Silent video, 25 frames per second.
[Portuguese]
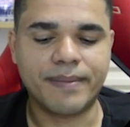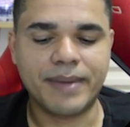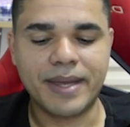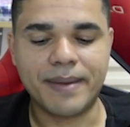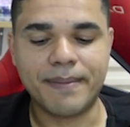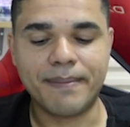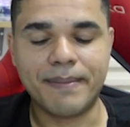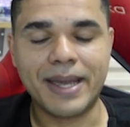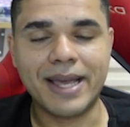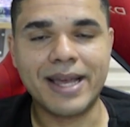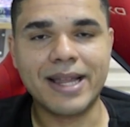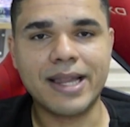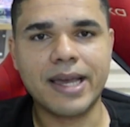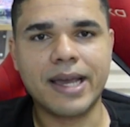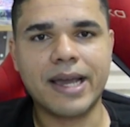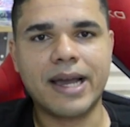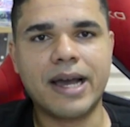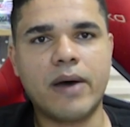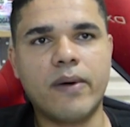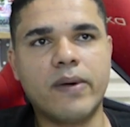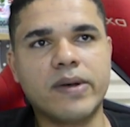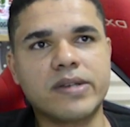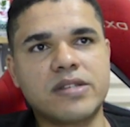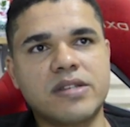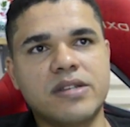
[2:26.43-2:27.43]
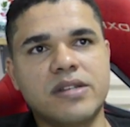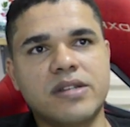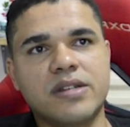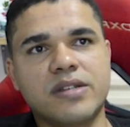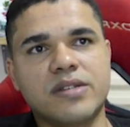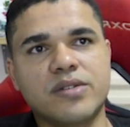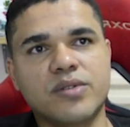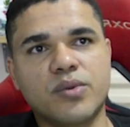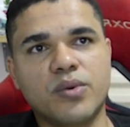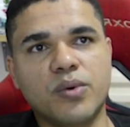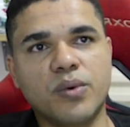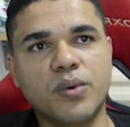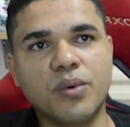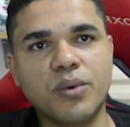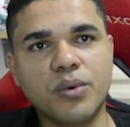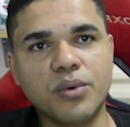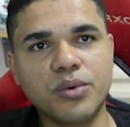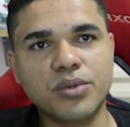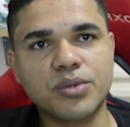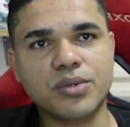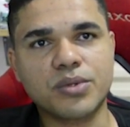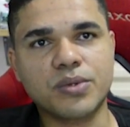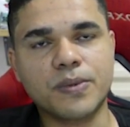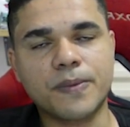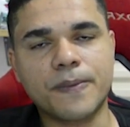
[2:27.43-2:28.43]
bem legal assim nesse
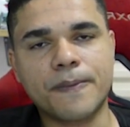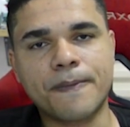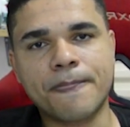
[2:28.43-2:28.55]
concurso,